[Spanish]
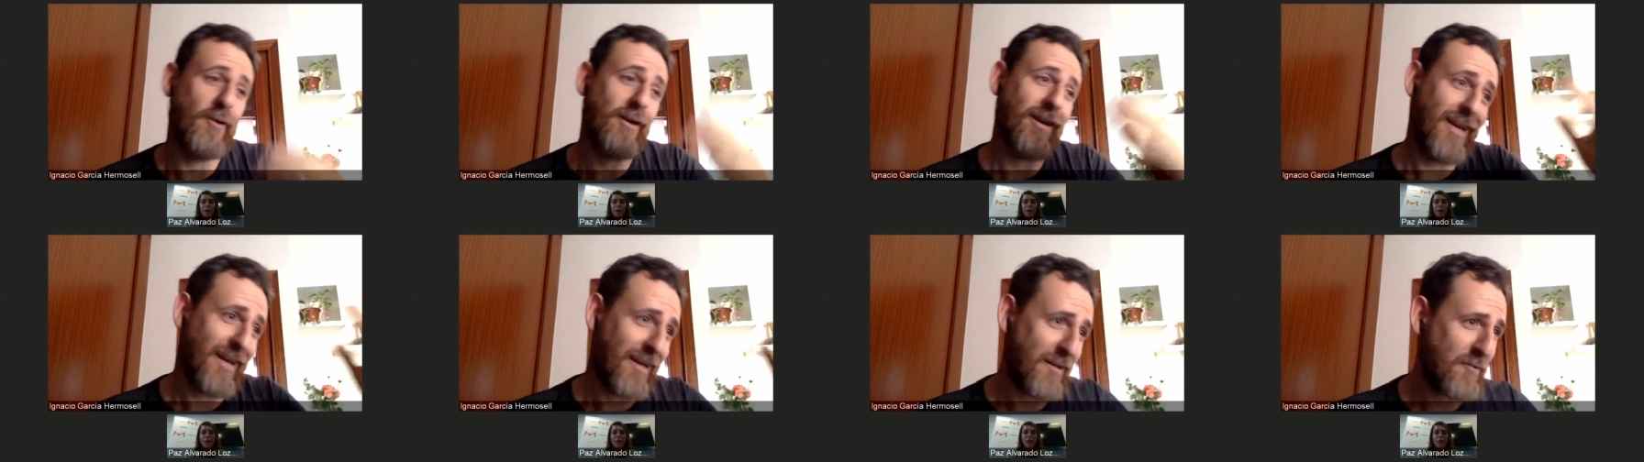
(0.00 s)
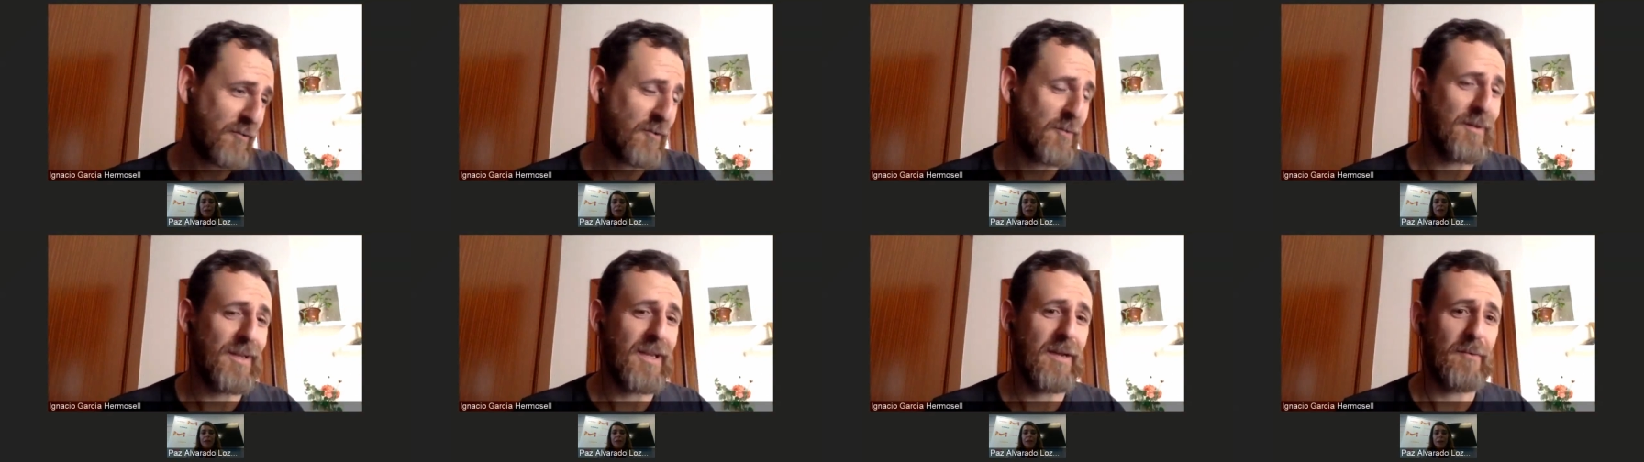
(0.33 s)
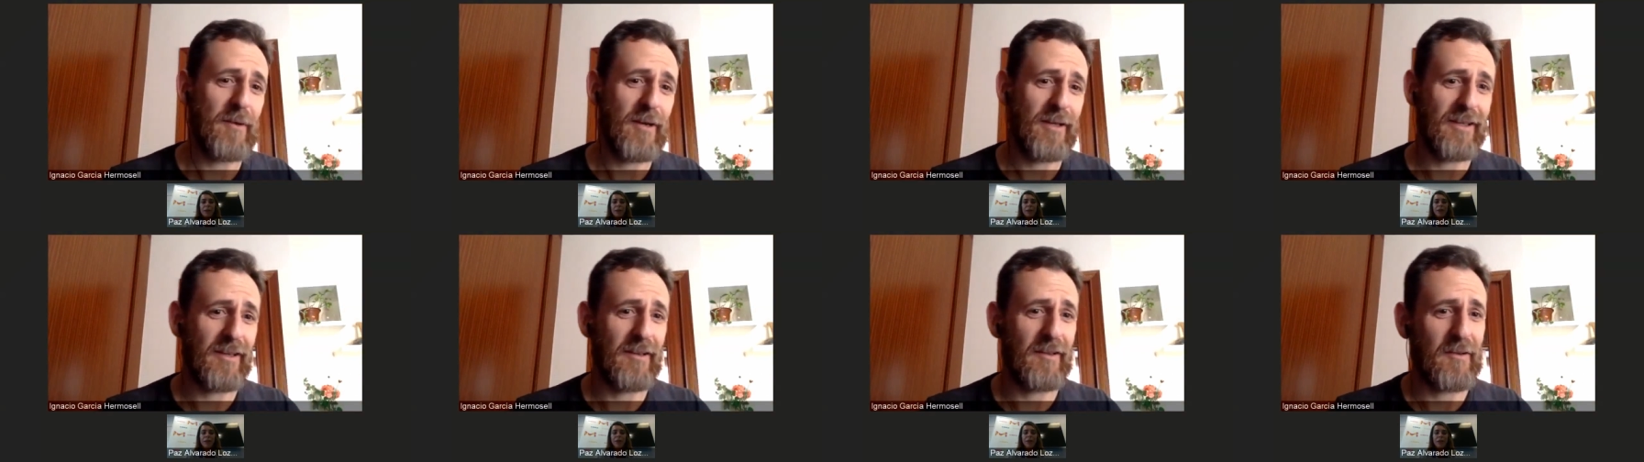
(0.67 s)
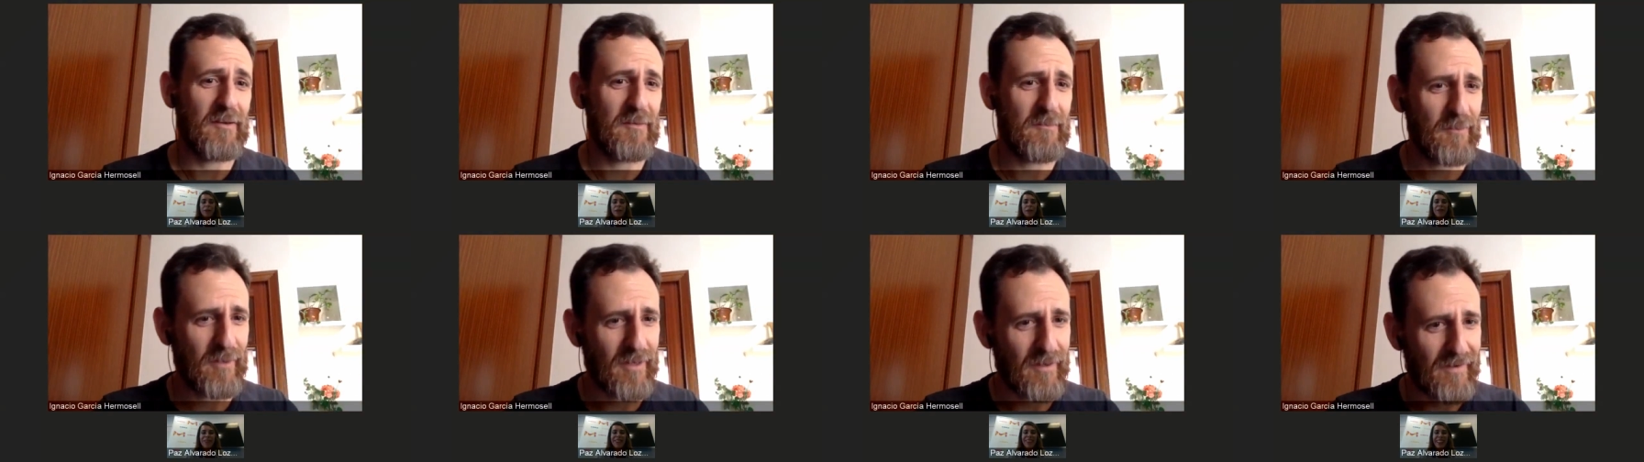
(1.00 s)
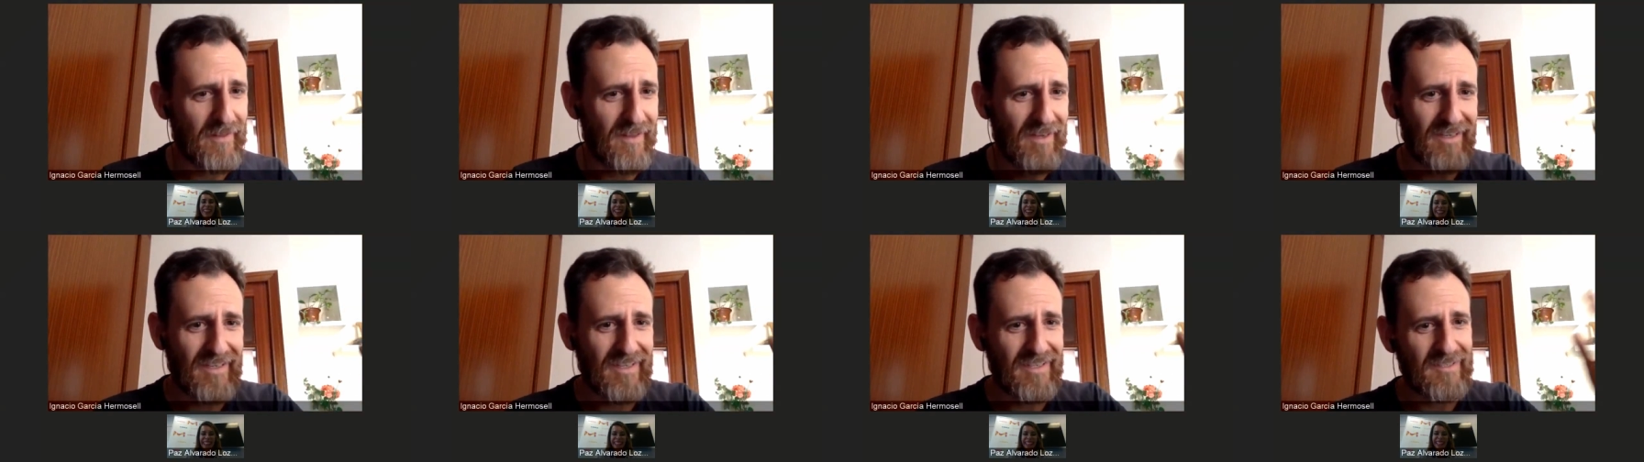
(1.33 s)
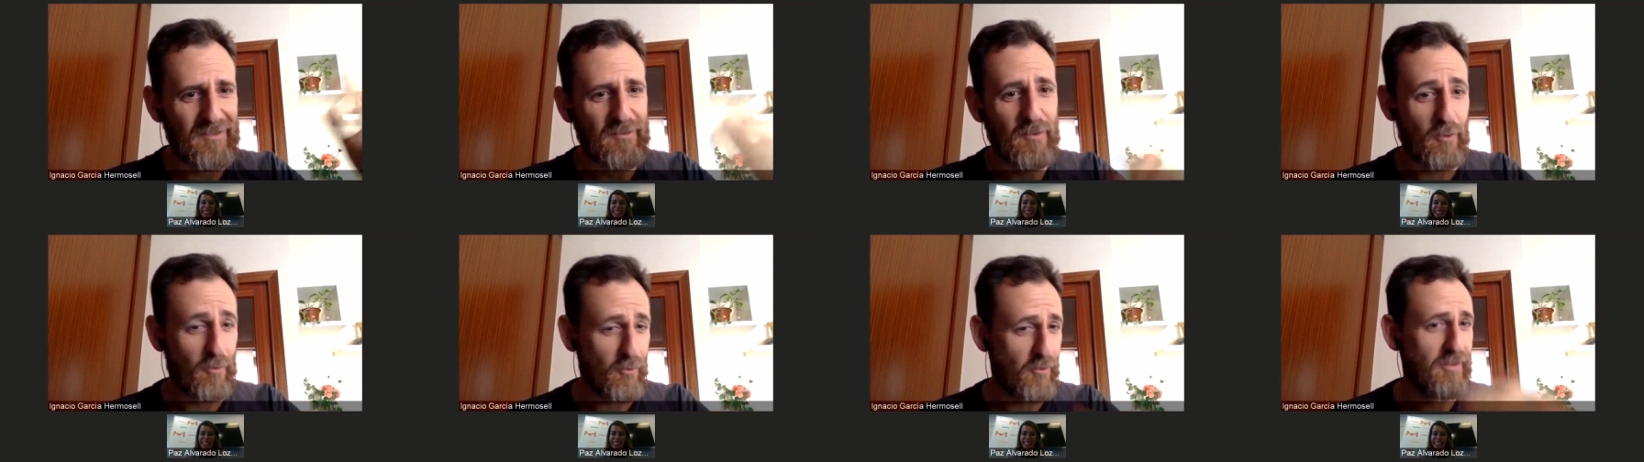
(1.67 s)
es que el resto me va a la atención, porque la
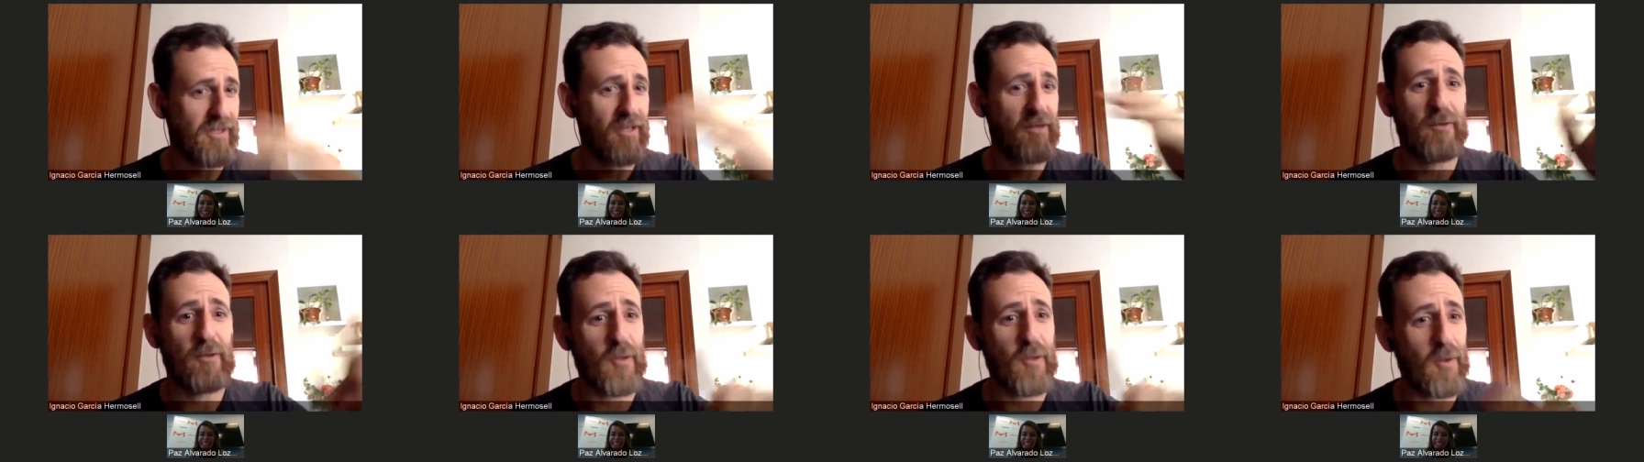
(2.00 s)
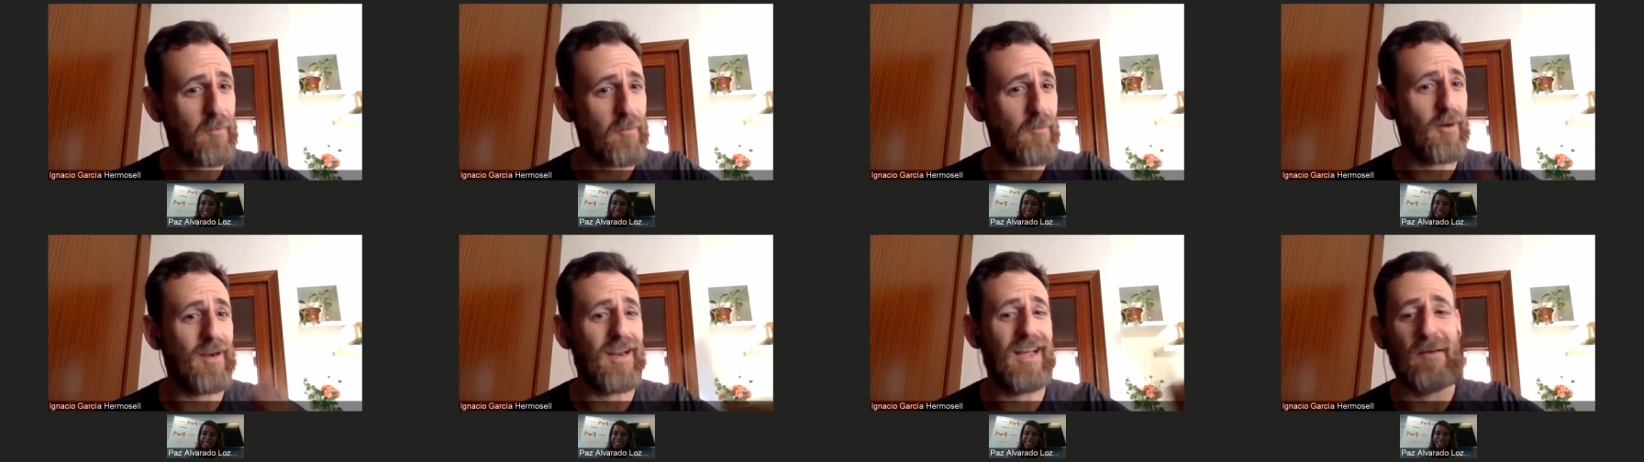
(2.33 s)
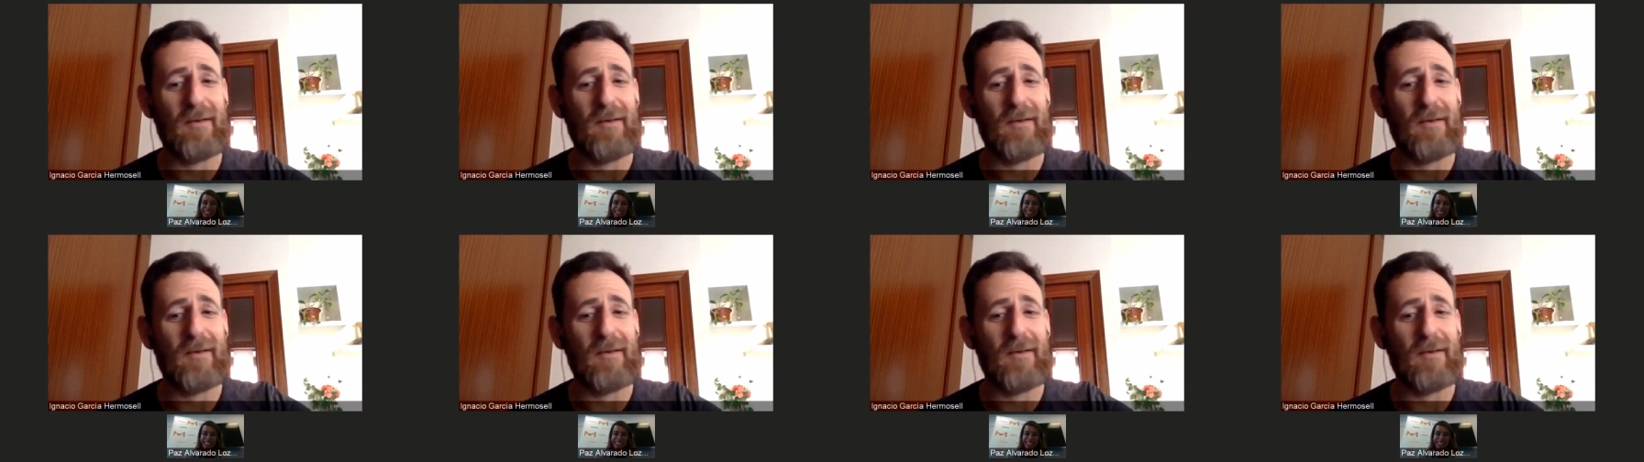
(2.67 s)
verdad todo por